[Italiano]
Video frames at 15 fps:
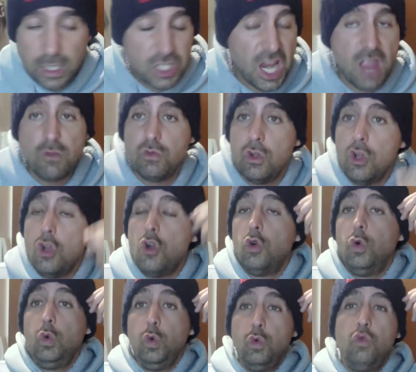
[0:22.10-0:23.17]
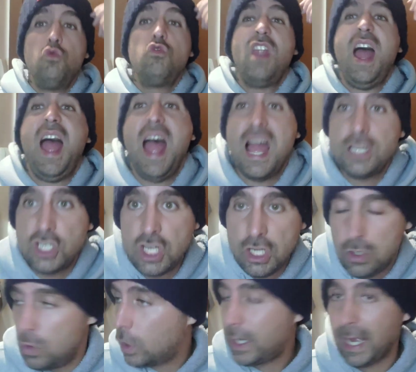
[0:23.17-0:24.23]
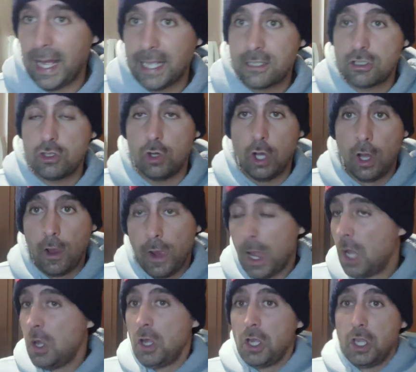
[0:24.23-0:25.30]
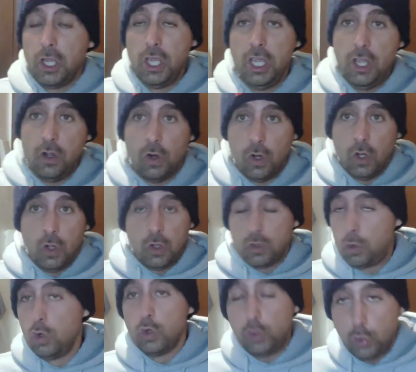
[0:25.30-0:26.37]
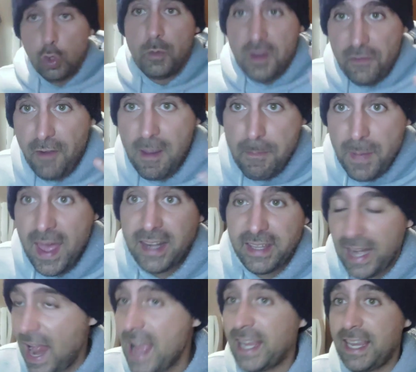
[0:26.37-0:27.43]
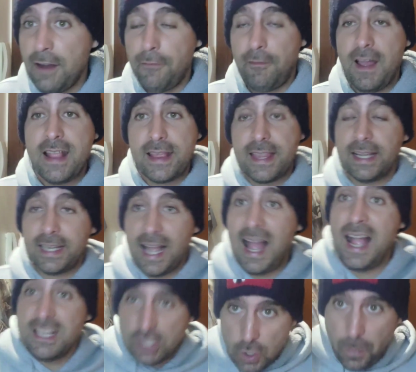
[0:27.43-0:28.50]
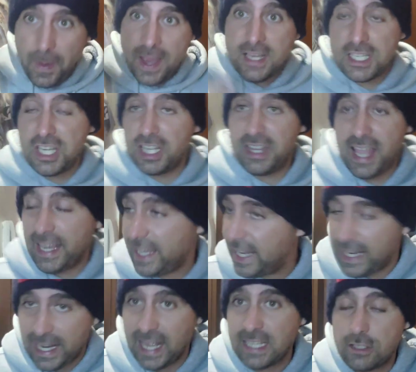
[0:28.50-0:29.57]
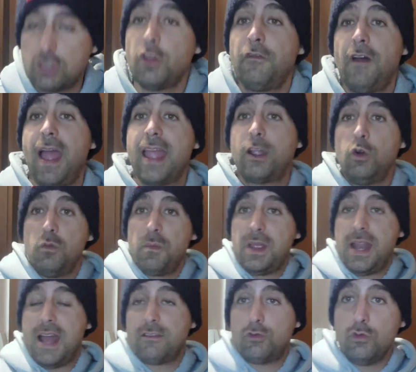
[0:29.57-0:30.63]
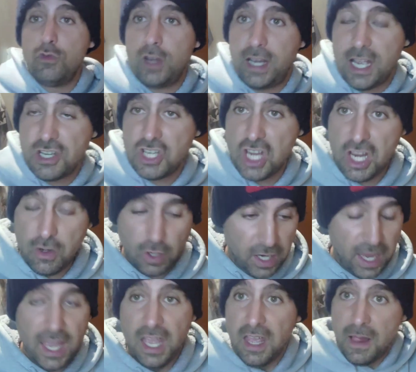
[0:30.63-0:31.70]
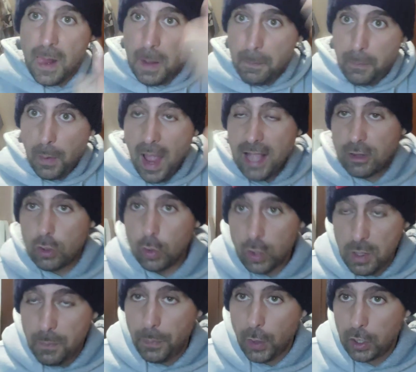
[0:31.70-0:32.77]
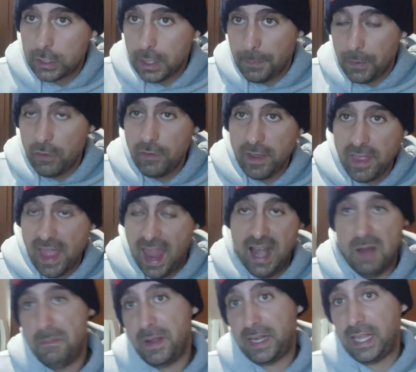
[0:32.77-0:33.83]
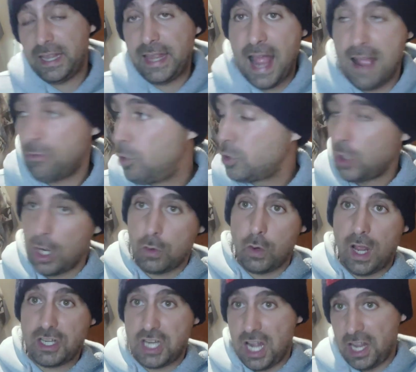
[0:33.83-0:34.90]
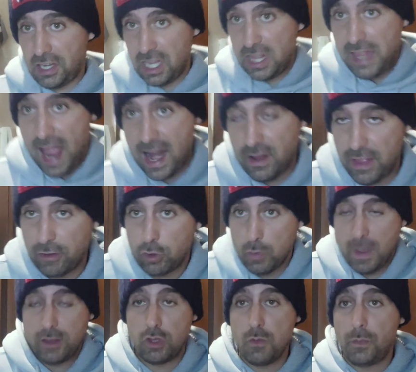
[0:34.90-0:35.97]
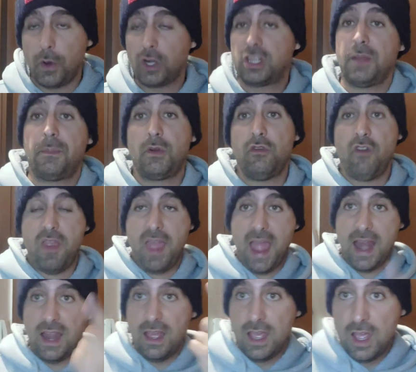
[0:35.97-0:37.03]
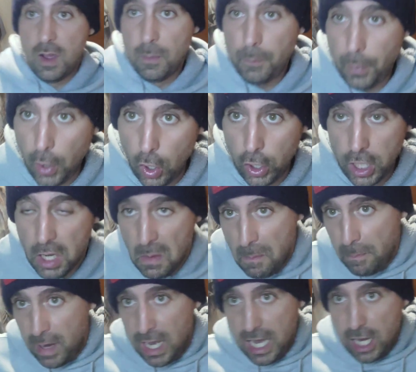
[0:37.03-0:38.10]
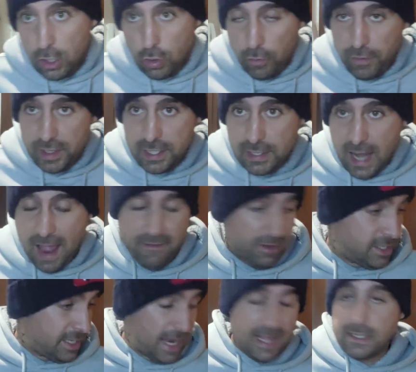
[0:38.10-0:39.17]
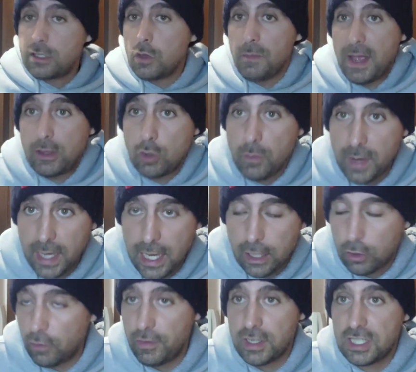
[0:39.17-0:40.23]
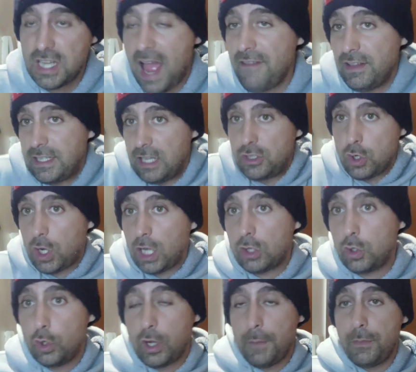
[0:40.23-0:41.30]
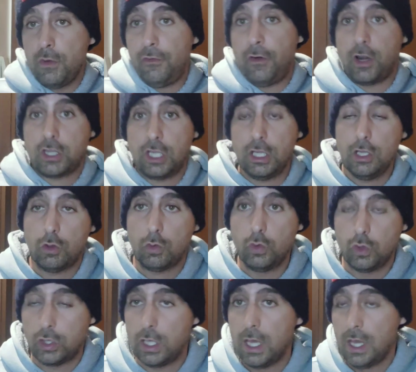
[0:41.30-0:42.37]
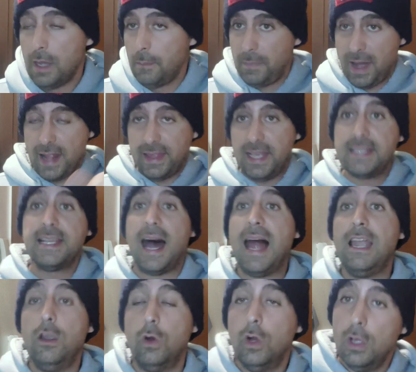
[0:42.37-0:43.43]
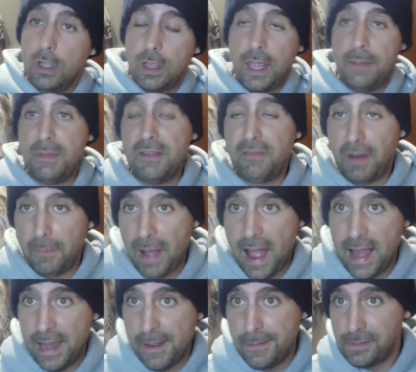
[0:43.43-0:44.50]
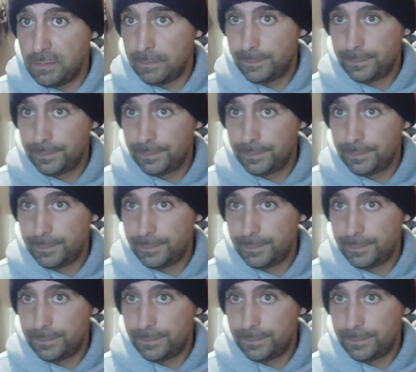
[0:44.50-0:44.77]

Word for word: ma sei un, un asino, cazzo. Io, tu, tu mi fai perdere anche al fantacalcio, pensa a te che cazzo fai, combinato un casino che poi ho detto in porta provvedere, perché tanto sono con la Salernitana, ho detto metto in porta provvedere. Poi Milinkovic Savic, cazzo, metto Milinkovic Savic, il giocatore più forte di tutti, prende giallo e mi va male.